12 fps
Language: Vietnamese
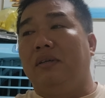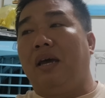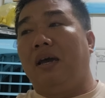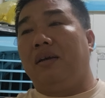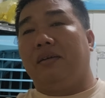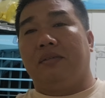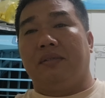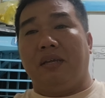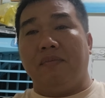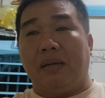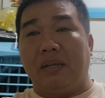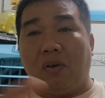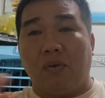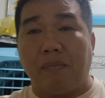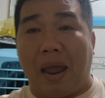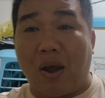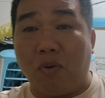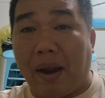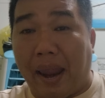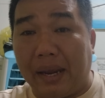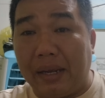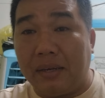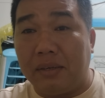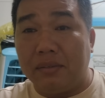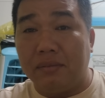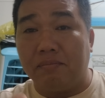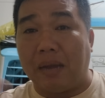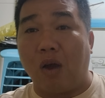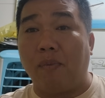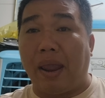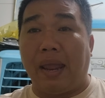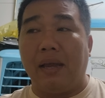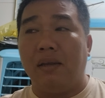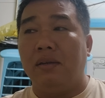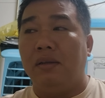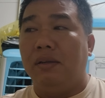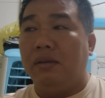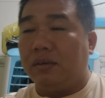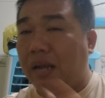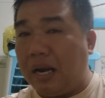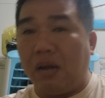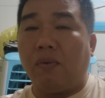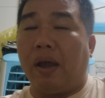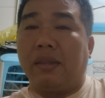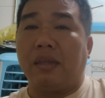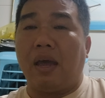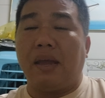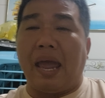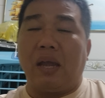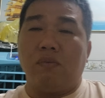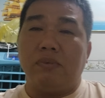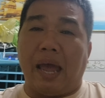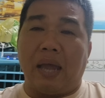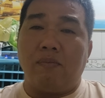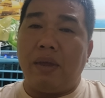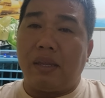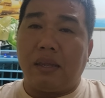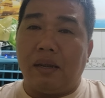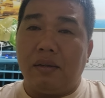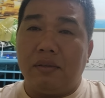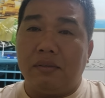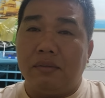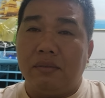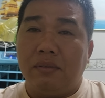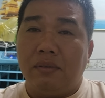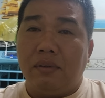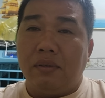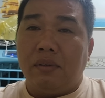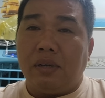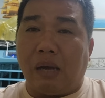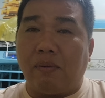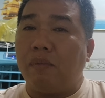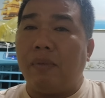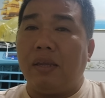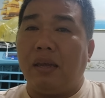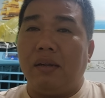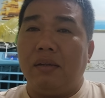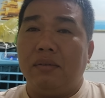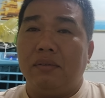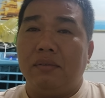đó chứ mình còn màu mạng á màu mẹ đi ra ngoài chơi ai cũng ai cũng biết hết trơn không ai biết trên